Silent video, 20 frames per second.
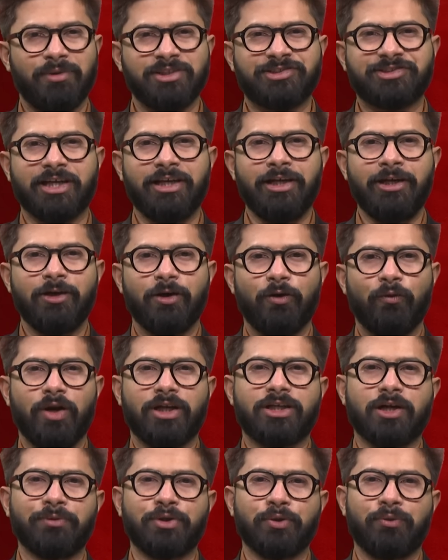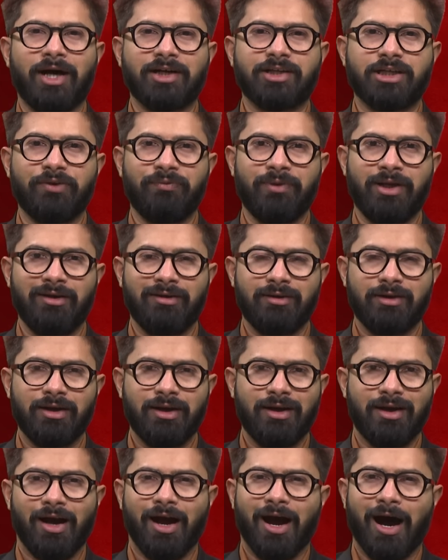నమస్తే వెల్కమ్ టు ఆర్టీవీ
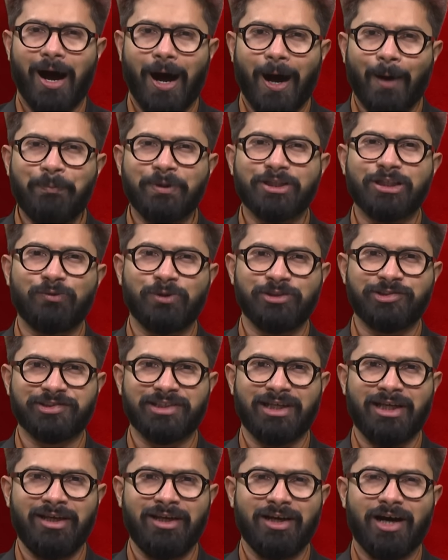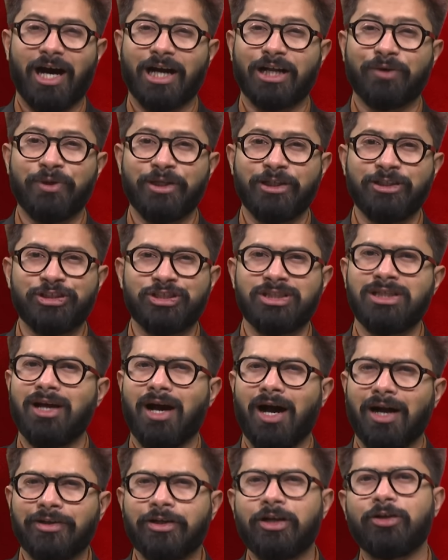ఆపద వస్తే అడవి నుంచి
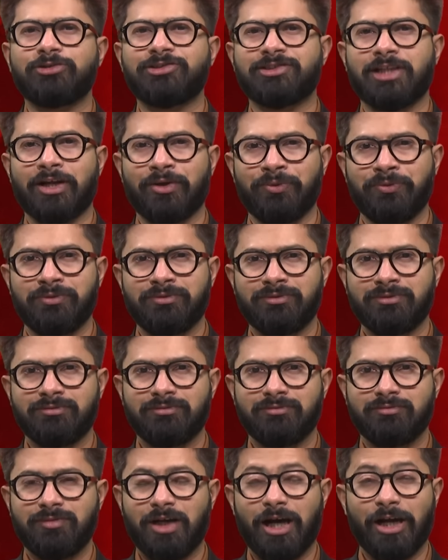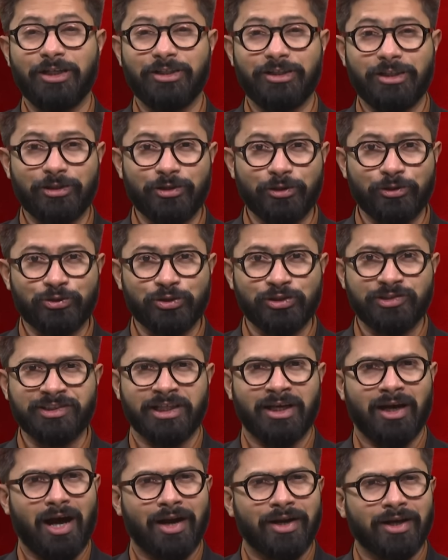అన్నలు వస్తారు అని ఎదురు చూసే
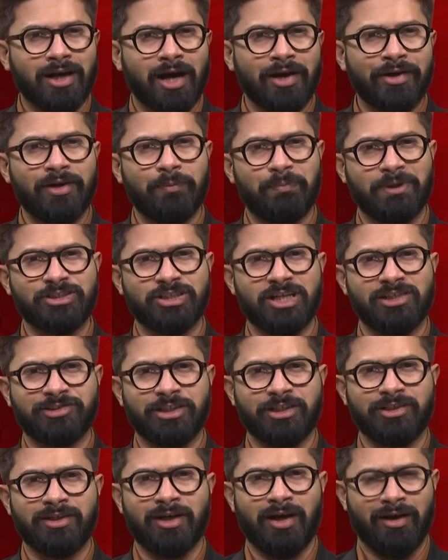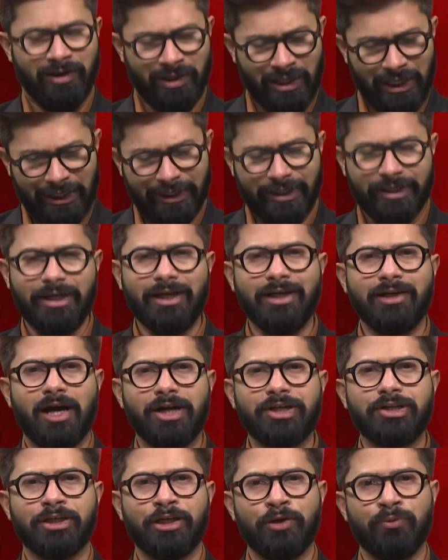అనగారిన ప్రజల సంఖ్య
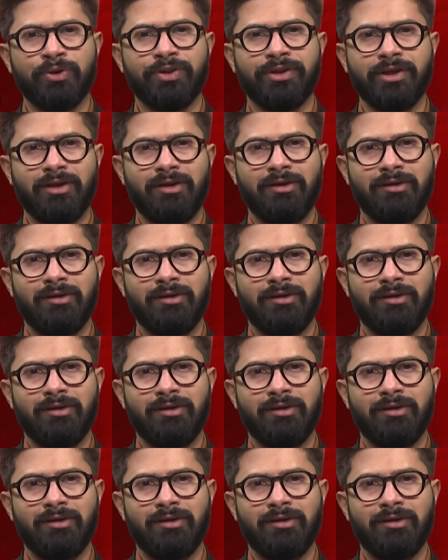ఈనాటికి ఉంది